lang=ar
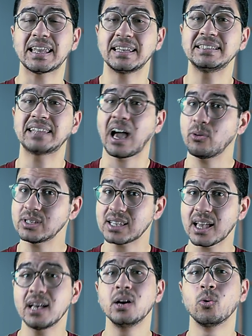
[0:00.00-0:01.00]
اللي انت
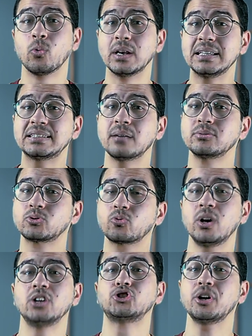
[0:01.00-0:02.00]
عاوزها واللي انت
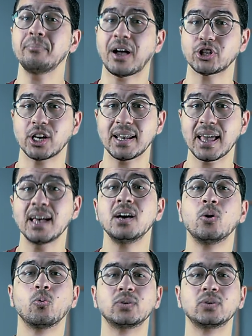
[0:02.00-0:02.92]
بتروح الجيم عشانها